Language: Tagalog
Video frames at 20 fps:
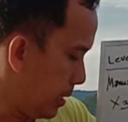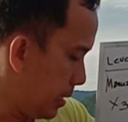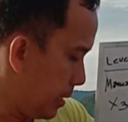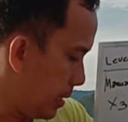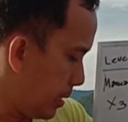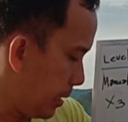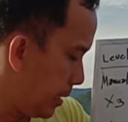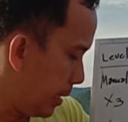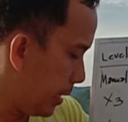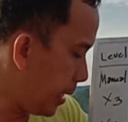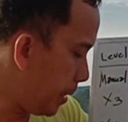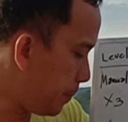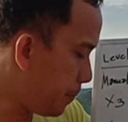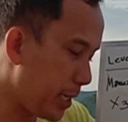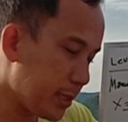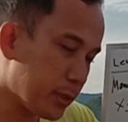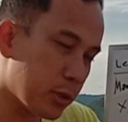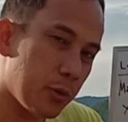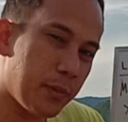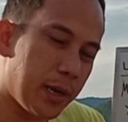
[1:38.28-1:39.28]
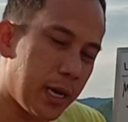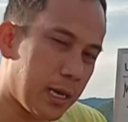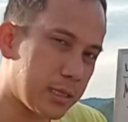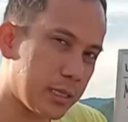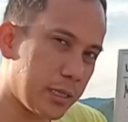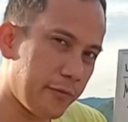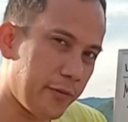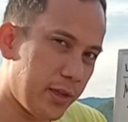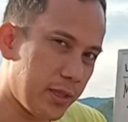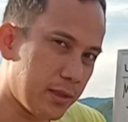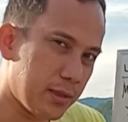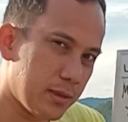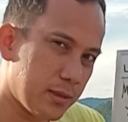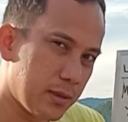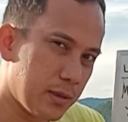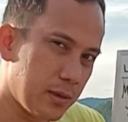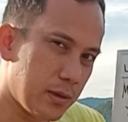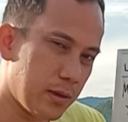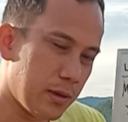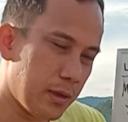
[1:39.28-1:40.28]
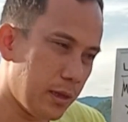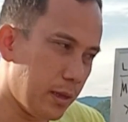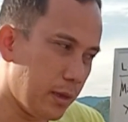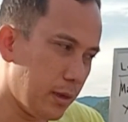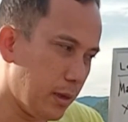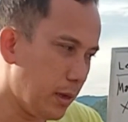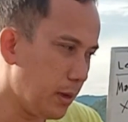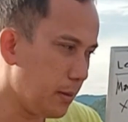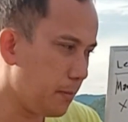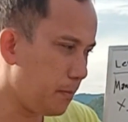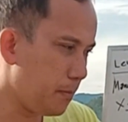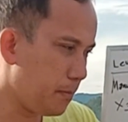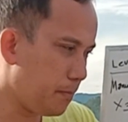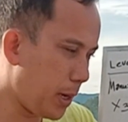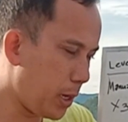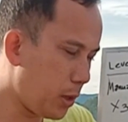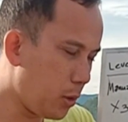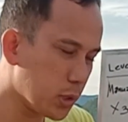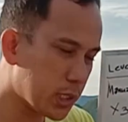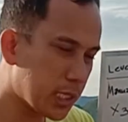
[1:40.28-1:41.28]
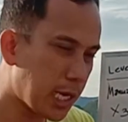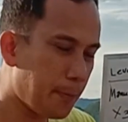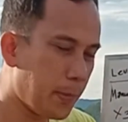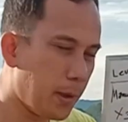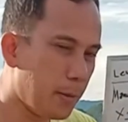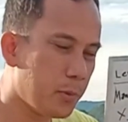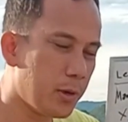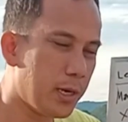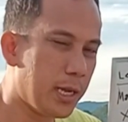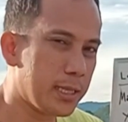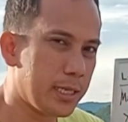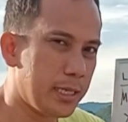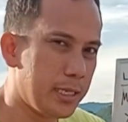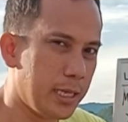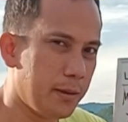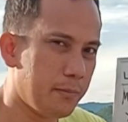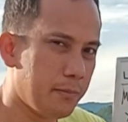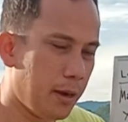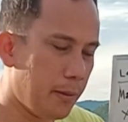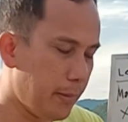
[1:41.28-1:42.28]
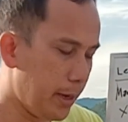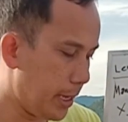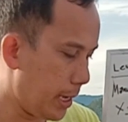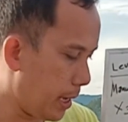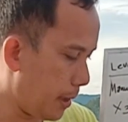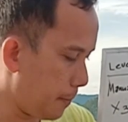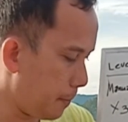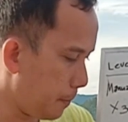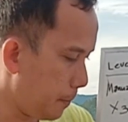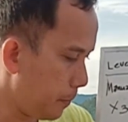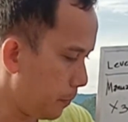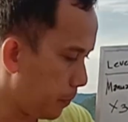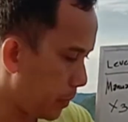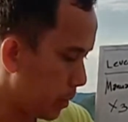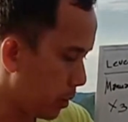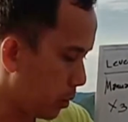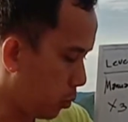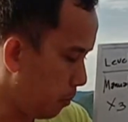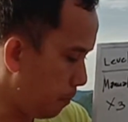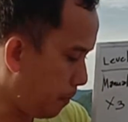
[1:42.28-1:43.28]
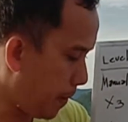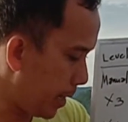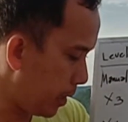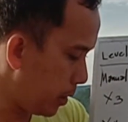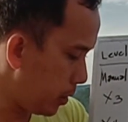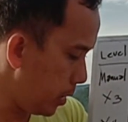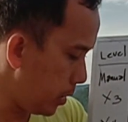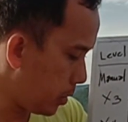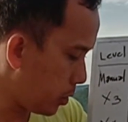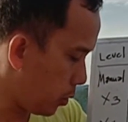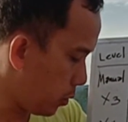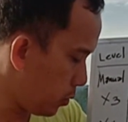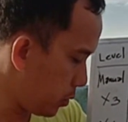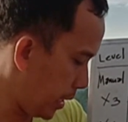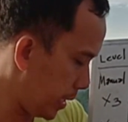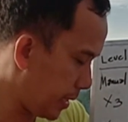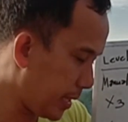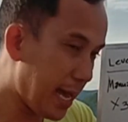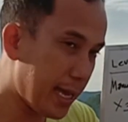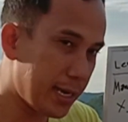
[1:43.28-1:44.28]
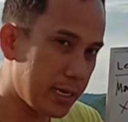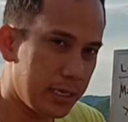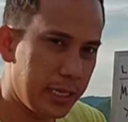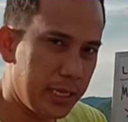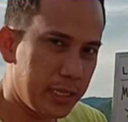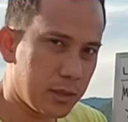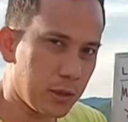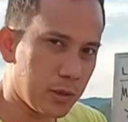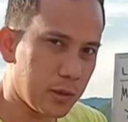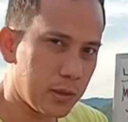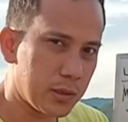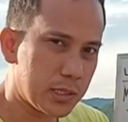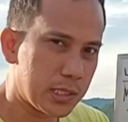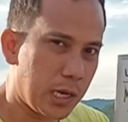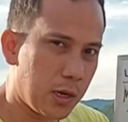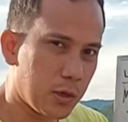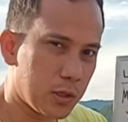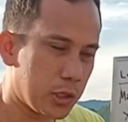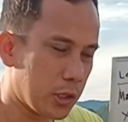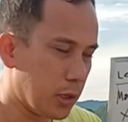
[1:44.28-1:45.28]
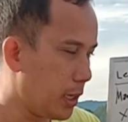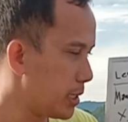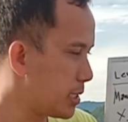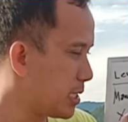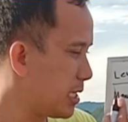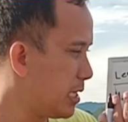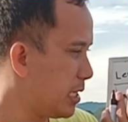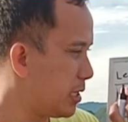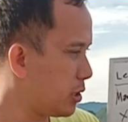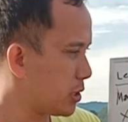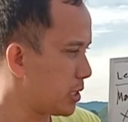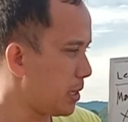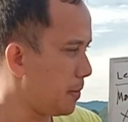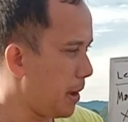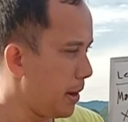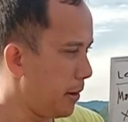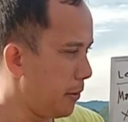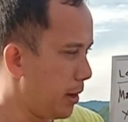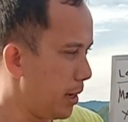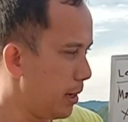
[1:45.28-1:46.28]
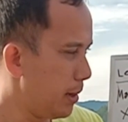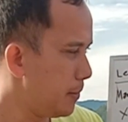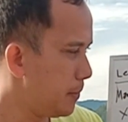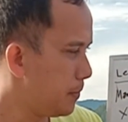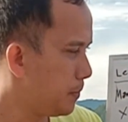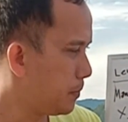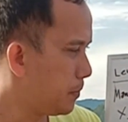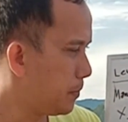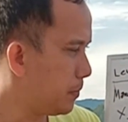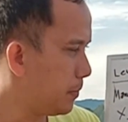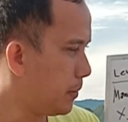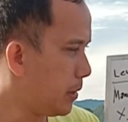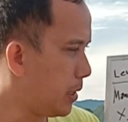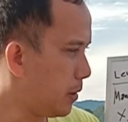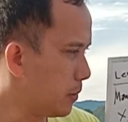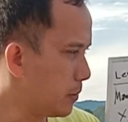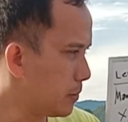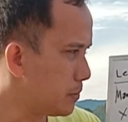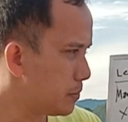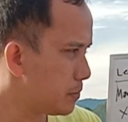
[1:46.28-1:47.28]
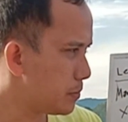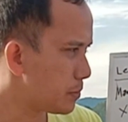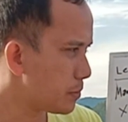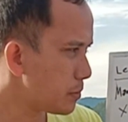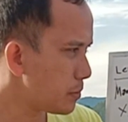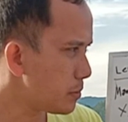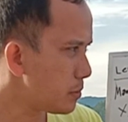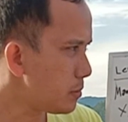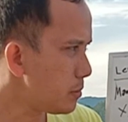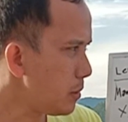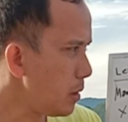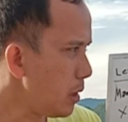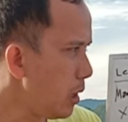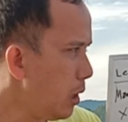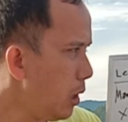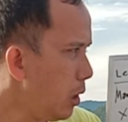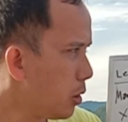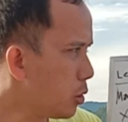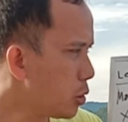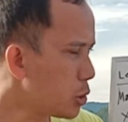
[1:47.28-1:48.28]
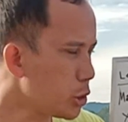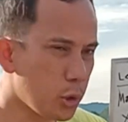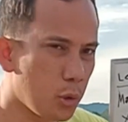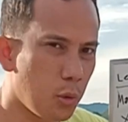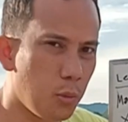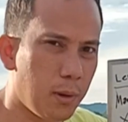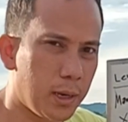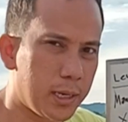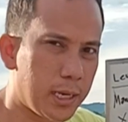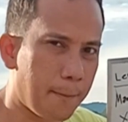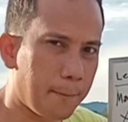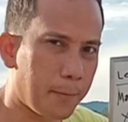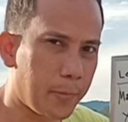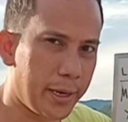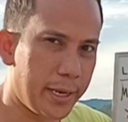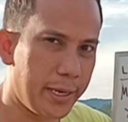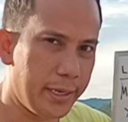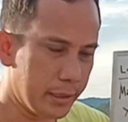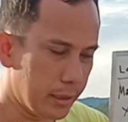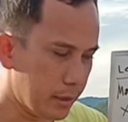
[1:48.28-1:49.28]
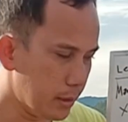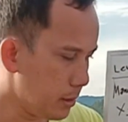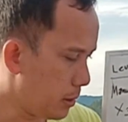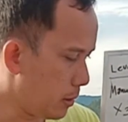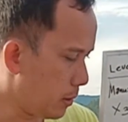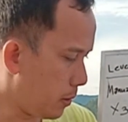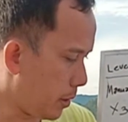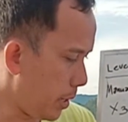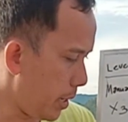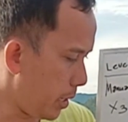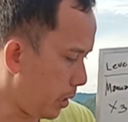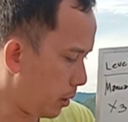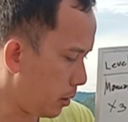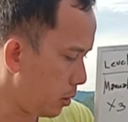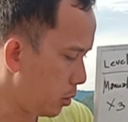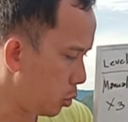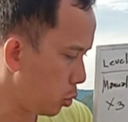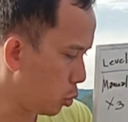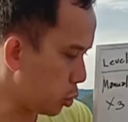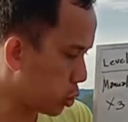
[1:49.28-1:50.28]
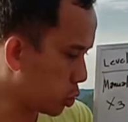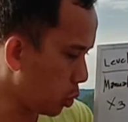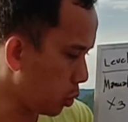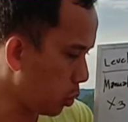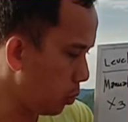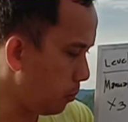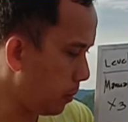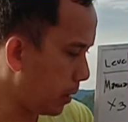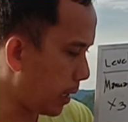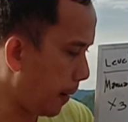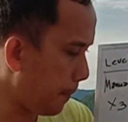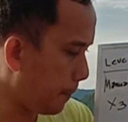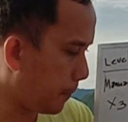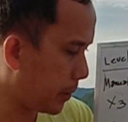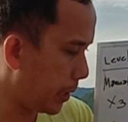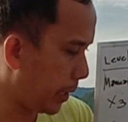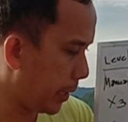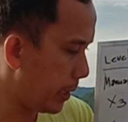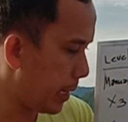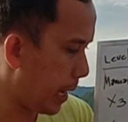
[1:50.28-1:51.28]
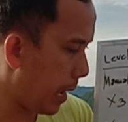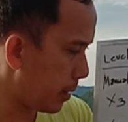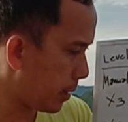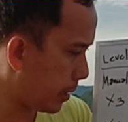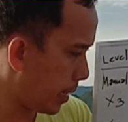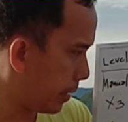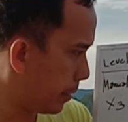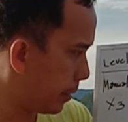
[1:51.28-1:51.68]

hindi pa ito ma-activate. Pag-uusapan po natin yan mamaya kung paano itong kitaan dito sa auto at sa dito sa manual. Now, gusto kong mag-upgrade. Okay, gusto kong mag-upgrade agad